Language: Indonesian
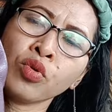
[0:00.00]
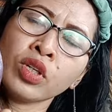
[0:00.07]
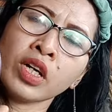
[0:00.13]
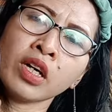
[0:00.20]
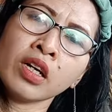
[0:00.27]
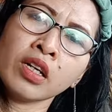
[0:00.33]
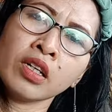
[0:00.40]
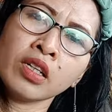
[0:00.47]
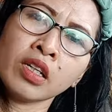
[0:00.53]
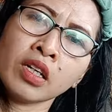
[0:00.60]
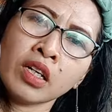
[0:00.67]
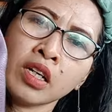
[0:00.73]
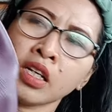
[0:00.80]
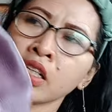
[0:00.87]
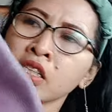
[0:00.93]
ya
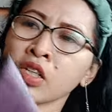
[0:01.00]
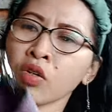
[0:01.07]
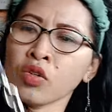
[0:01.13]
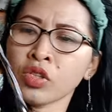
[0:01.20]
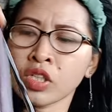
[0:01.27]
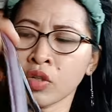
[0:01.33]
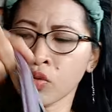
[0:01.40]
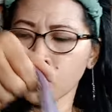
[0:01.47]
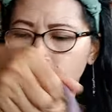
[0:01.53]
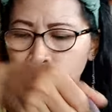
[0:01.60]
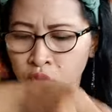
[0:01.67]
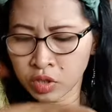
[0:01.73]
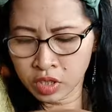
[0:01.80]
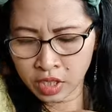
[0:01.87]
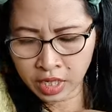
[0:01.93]
COC ungu
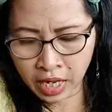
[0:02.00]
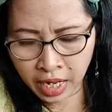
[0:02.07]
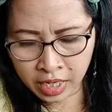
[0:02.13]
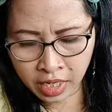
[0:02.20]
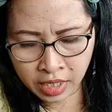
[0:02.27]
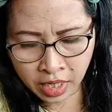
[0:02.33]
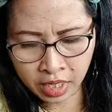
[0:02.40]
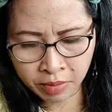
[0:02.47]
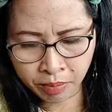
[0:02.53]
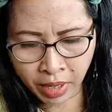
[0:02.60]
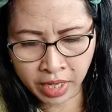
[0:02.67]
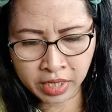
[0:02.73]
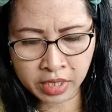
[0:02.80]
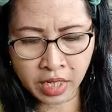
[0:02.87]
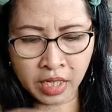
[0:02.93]
tidak ada tali
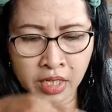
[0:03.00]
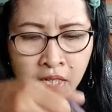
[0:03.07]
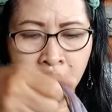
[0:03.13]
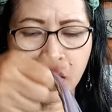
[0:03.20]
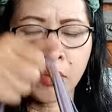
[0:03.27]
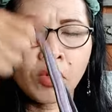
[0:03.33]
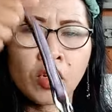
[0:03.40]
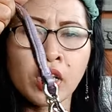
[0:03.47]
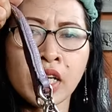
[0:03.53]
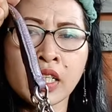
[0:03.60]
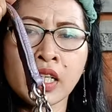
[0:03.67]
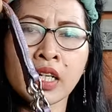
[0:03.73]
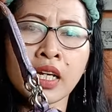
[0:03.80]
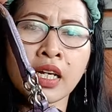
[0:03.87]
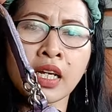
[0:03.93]
panjang ya kak
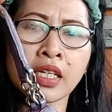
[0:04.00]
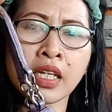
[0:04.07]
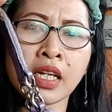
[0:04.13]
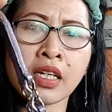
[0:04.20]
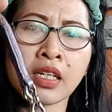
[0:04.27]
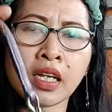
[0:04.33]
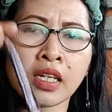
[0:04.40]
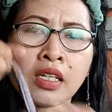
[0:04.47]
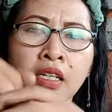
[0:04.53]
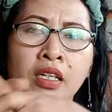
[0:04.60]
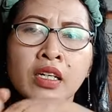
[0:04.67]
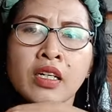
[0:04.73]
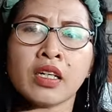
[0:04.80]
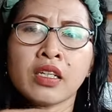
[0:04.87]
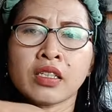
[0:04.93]
modelnya kakak tenteng
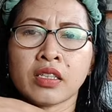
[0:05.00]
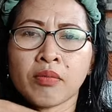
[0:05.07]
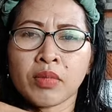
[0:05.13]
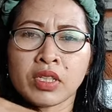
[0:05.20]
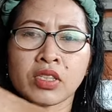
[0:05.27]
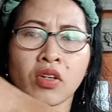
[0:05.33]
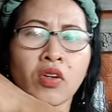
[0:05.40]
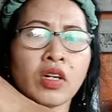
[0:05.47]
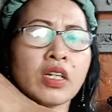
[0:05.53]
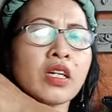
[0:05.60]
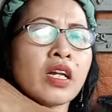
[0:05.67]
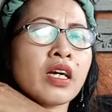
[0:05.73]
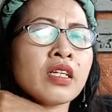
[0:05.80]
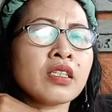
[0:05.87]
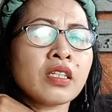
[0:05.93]
sama
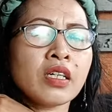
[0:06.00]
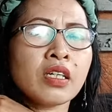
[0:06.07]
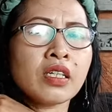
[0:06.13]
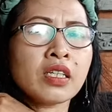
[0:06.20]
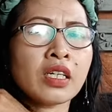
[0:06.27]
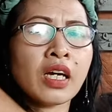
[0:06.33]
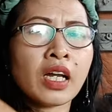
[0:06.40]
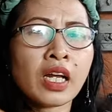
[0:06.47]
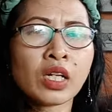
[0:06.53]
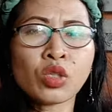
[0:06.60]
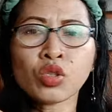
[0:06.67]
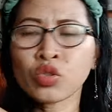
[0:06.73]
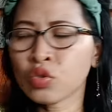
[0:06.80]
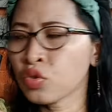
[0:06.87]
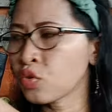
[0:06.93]
solder aja
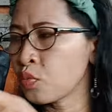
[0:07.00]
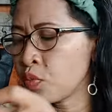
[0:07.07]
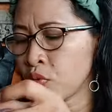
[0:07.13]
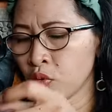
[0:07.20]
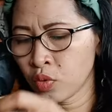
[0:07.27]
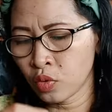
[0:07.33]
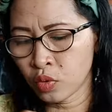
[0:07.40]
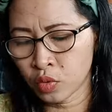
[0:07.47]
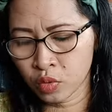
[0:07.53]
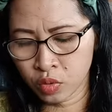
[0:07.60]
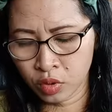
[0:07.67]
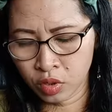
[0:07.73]
370